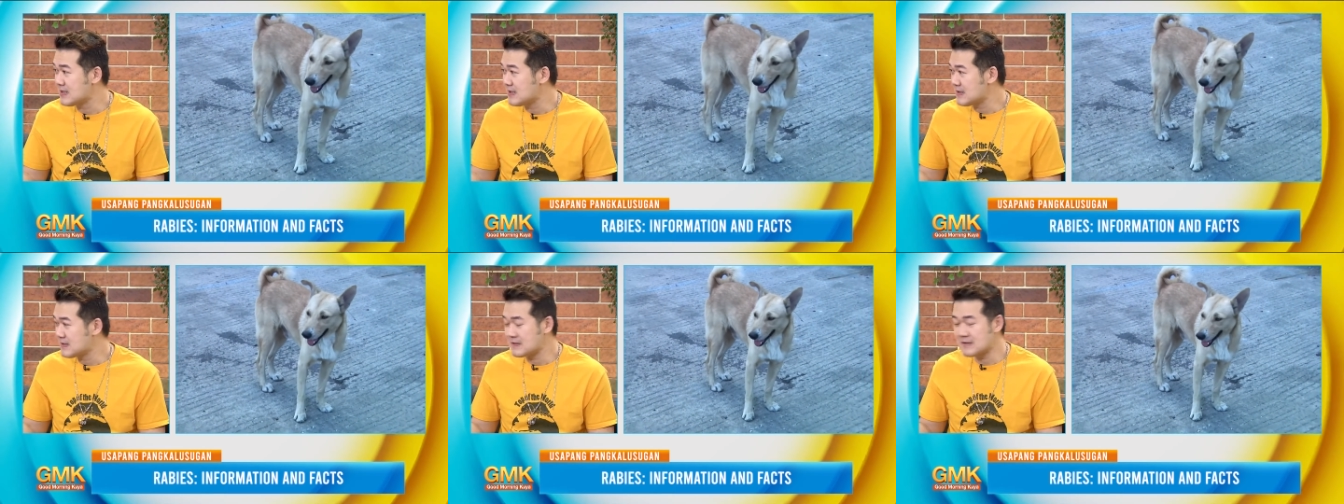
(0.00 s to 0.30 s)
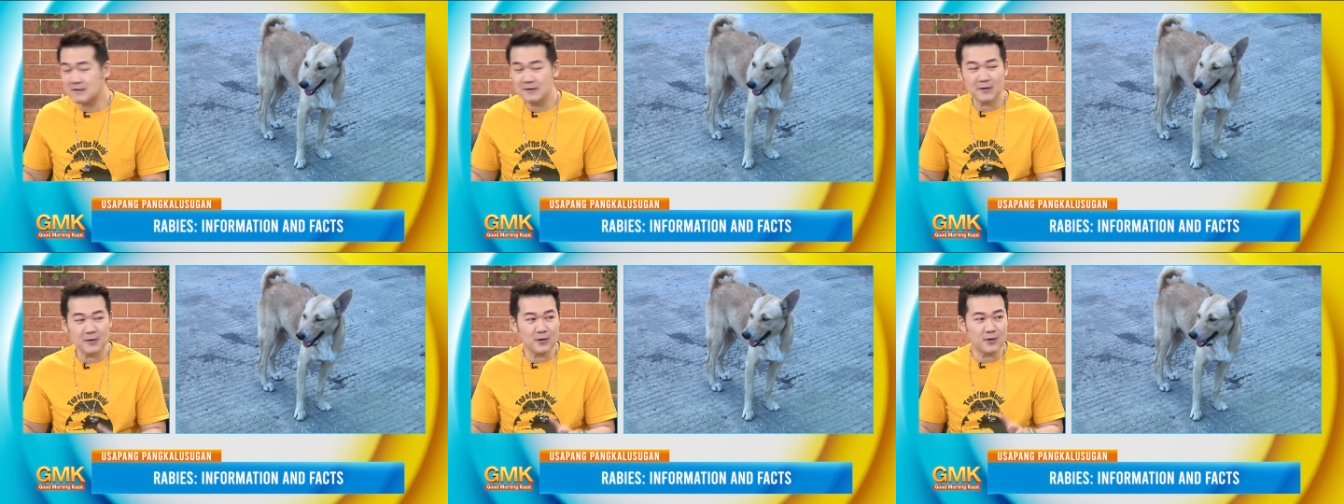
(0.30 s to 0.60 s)

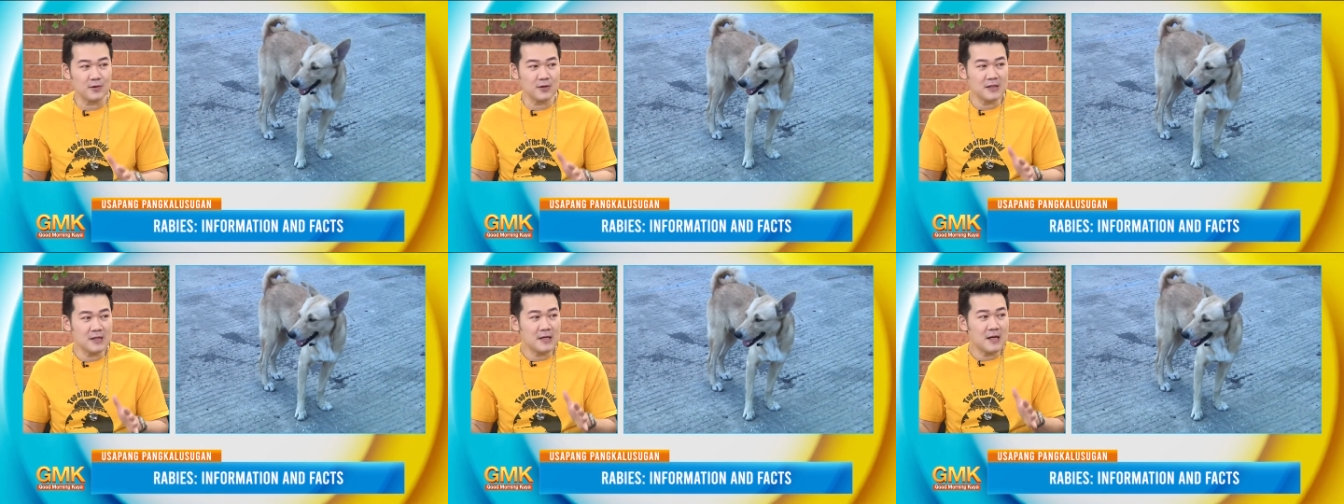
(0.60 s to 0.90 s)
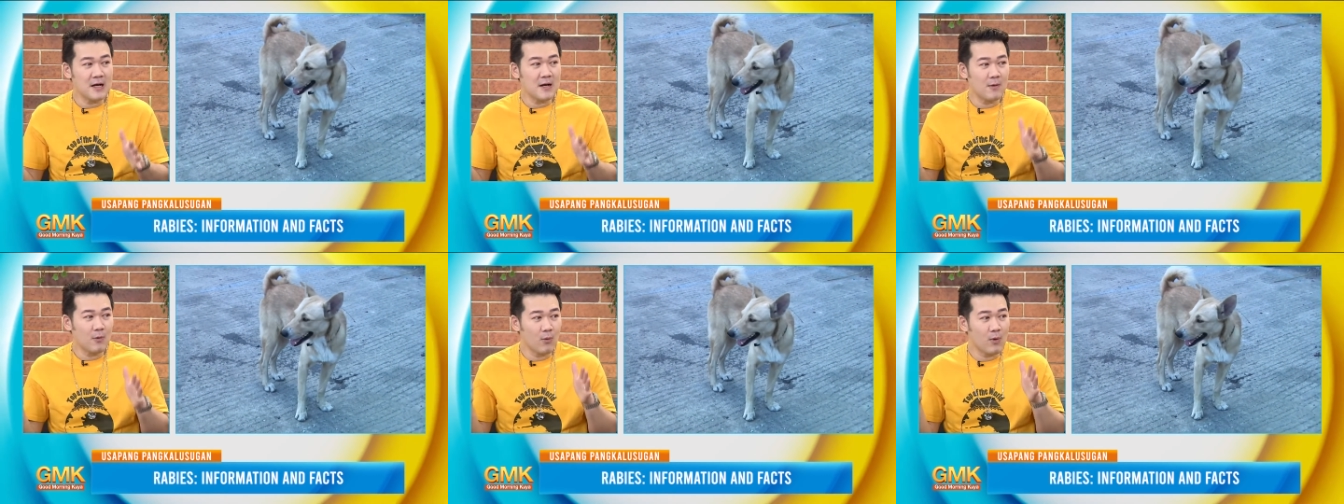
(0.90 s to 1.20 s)
So,
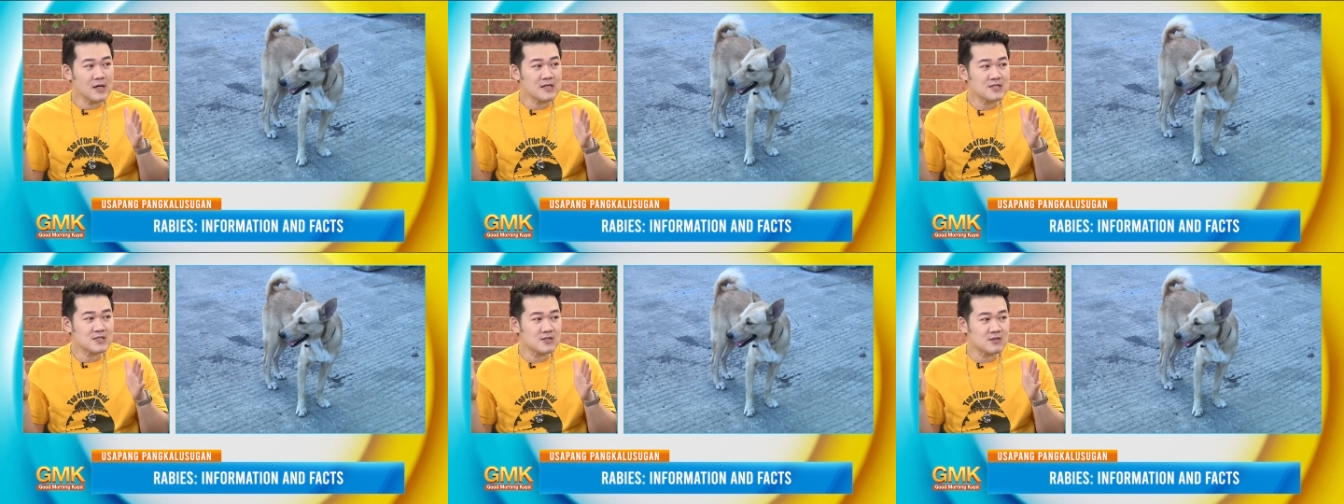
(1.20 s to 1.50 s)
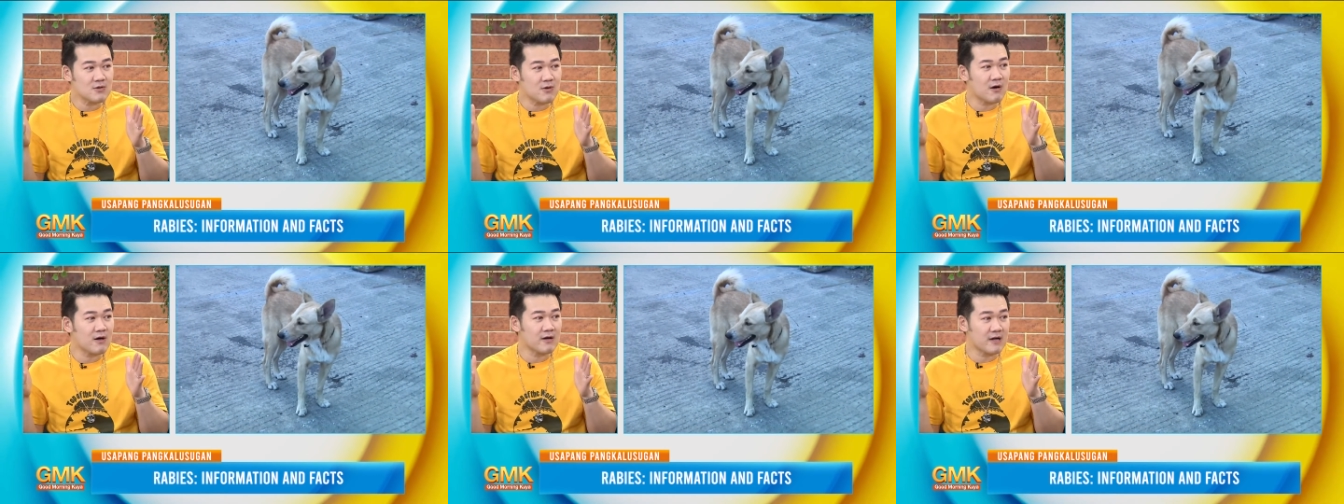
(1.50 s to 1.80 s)
once you
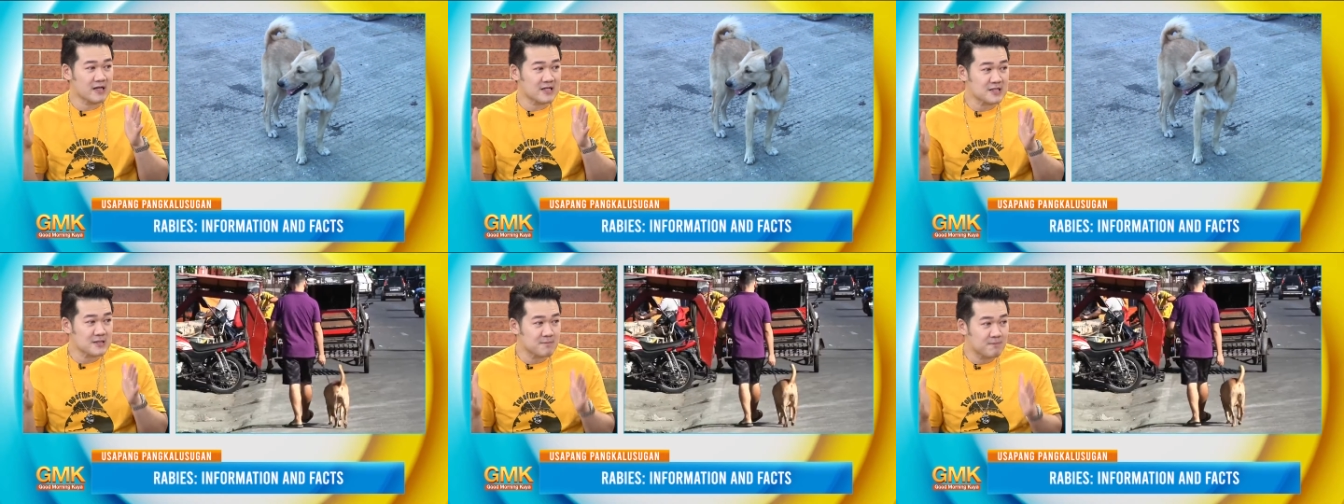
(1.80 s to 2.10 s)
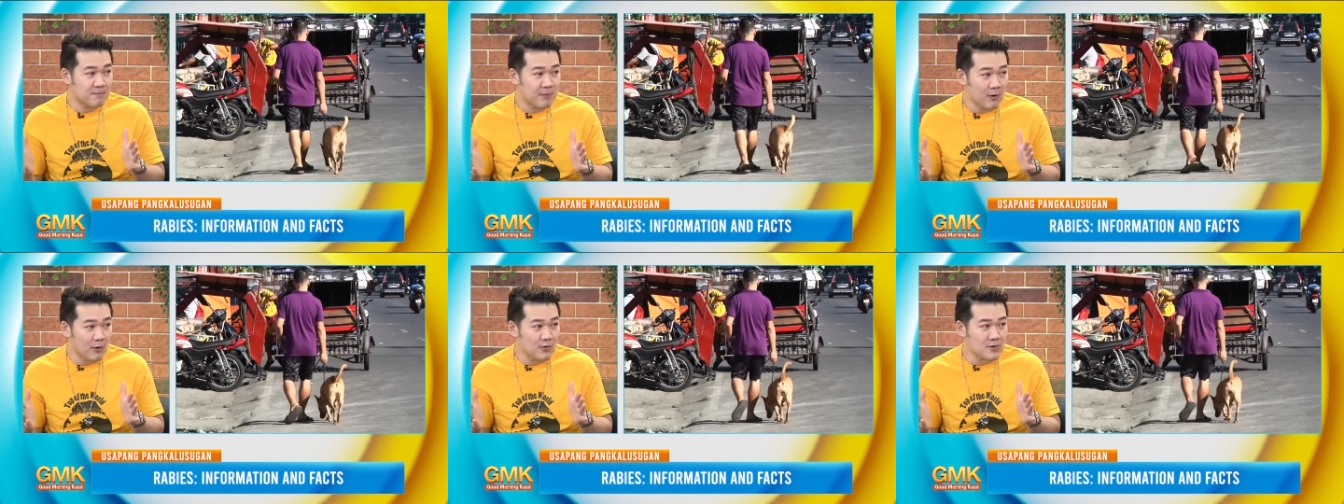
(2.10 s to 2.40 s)
are
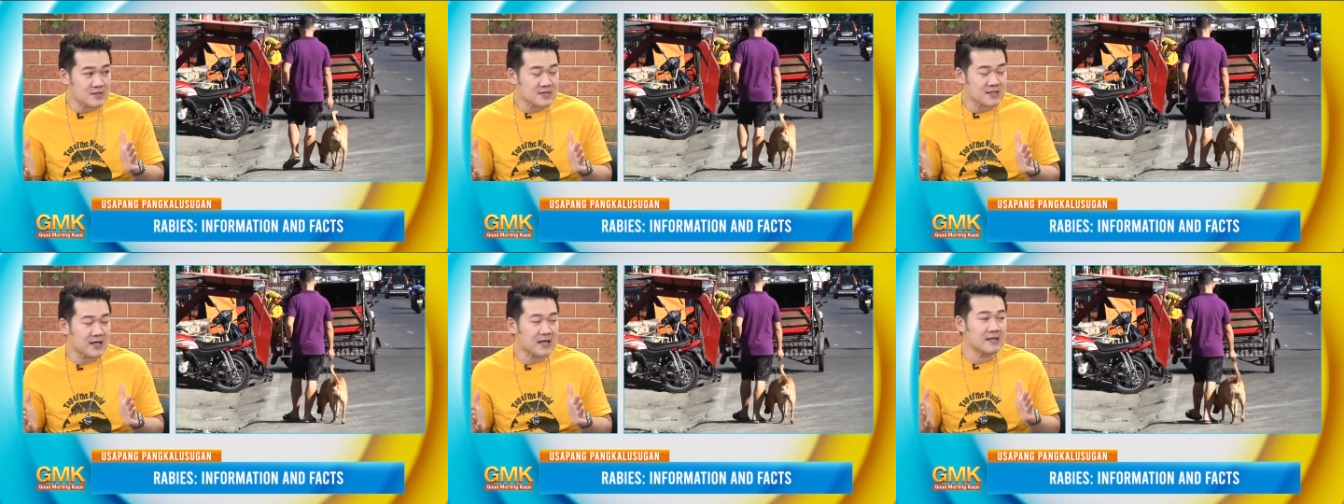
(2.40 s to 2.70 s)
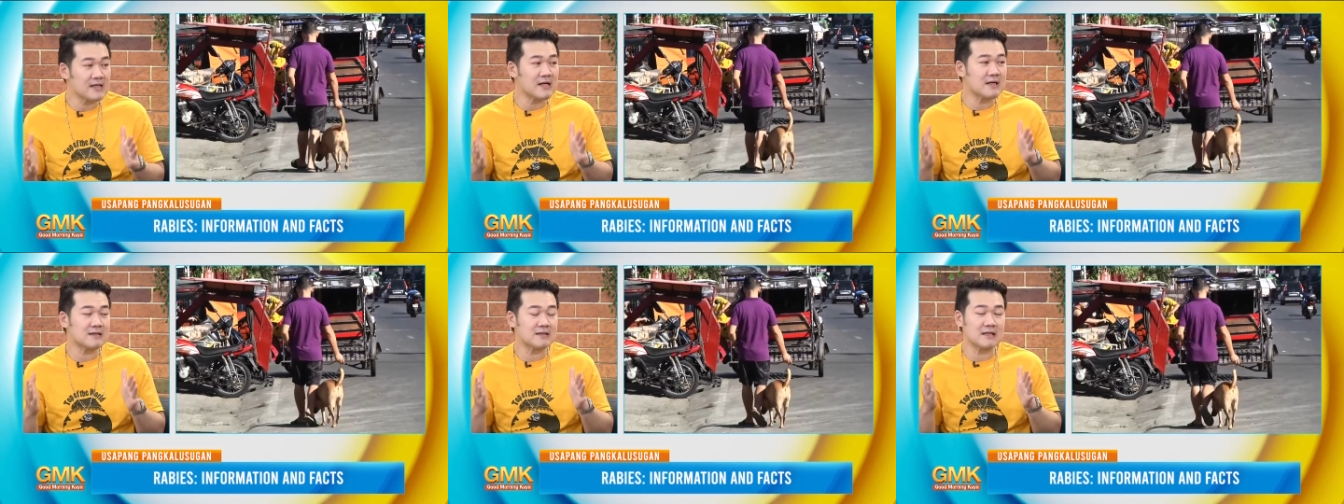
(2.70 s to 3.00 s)
exposed, kailangan
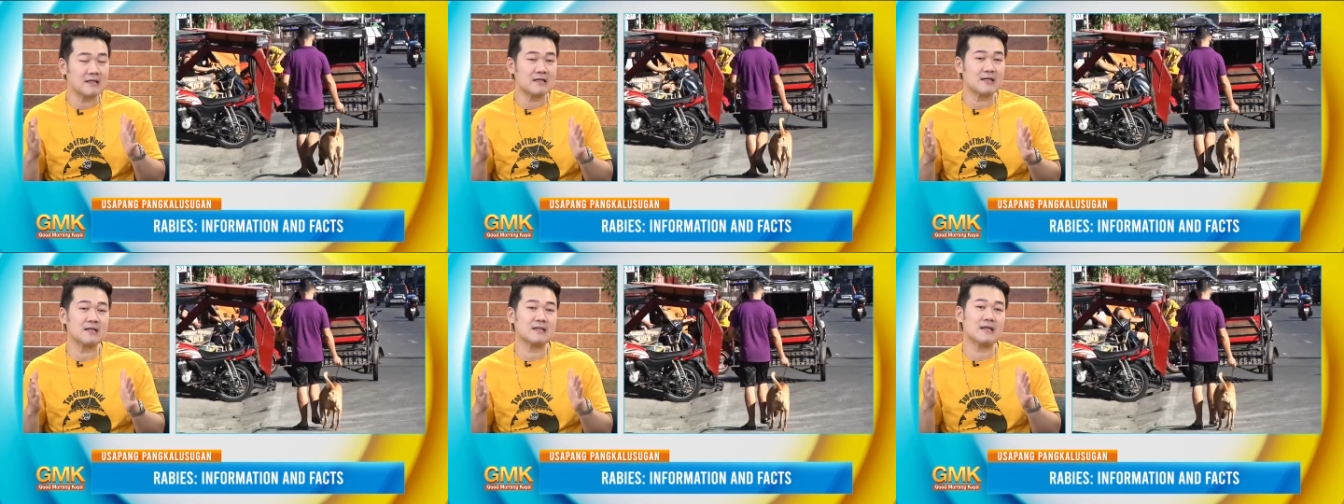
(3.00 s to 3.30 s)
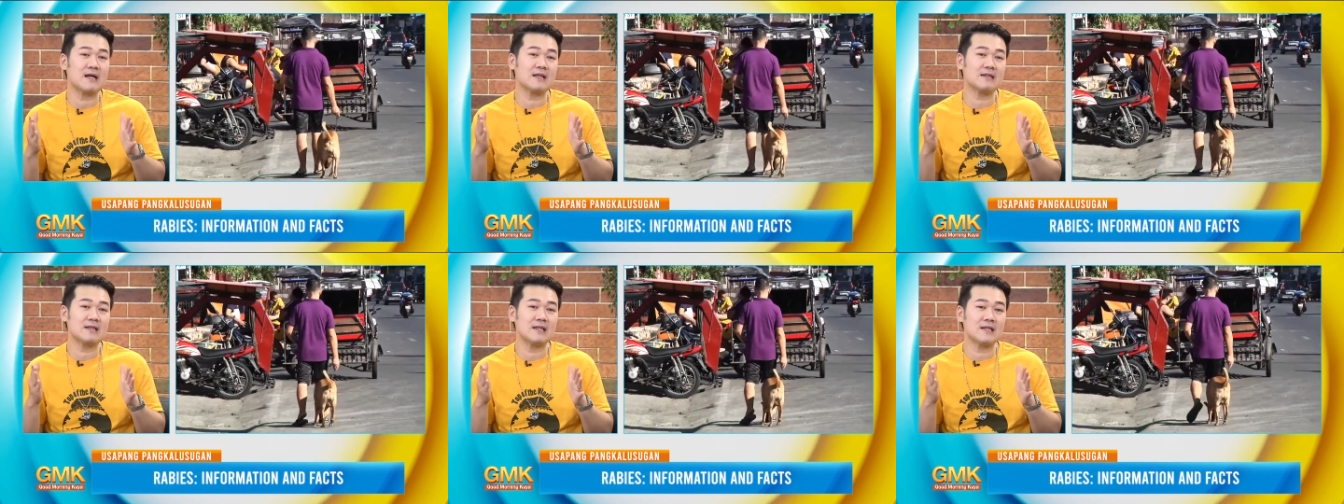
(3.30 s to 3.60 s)
talaga
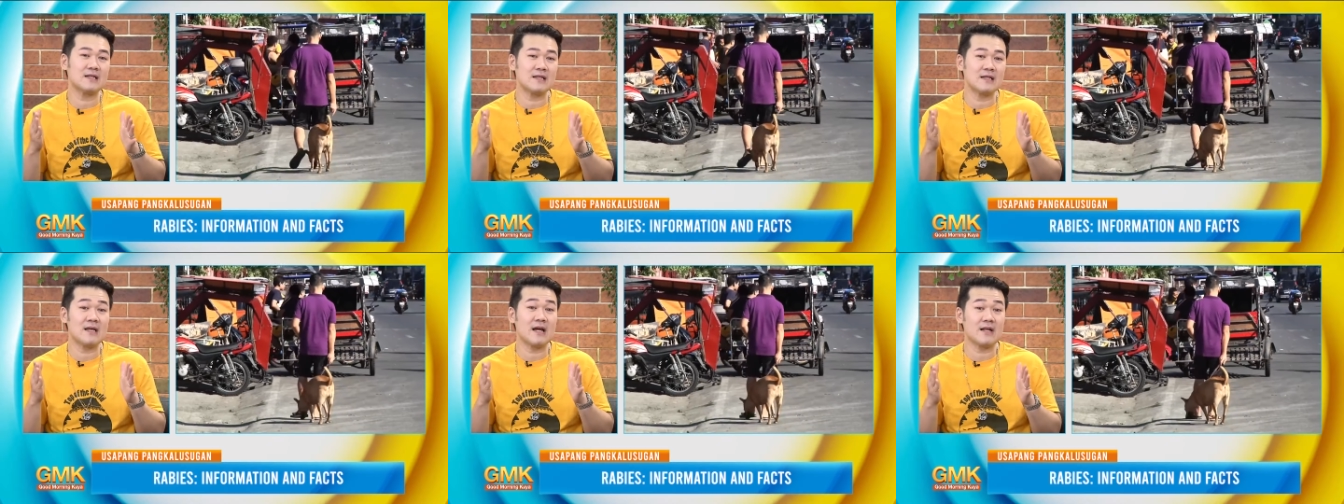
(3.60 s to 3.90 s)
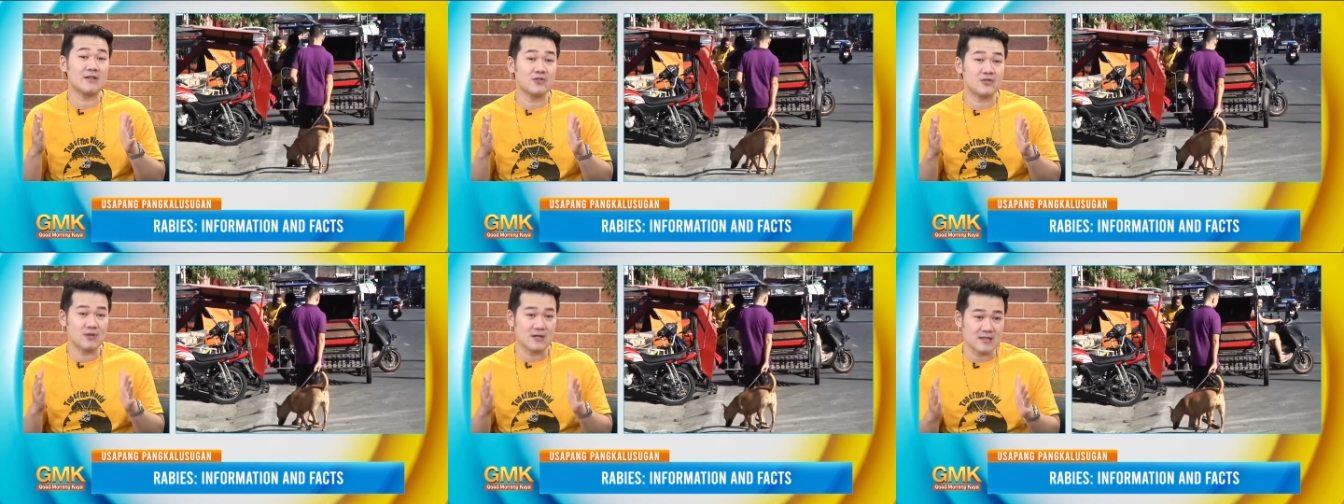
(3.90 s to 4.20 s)
nating
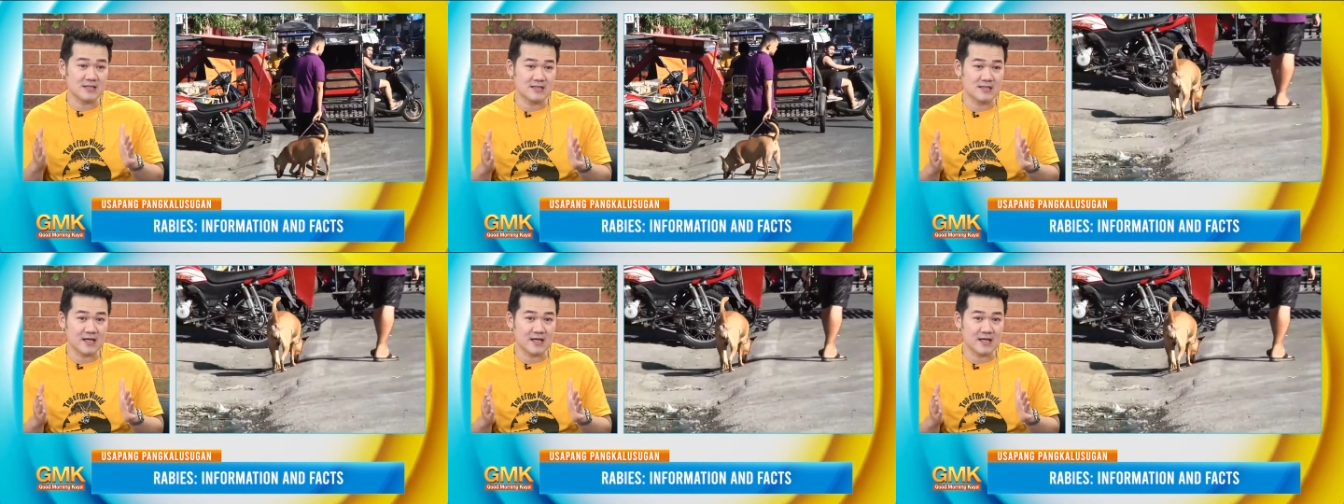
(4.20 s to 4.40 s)
i-address yan.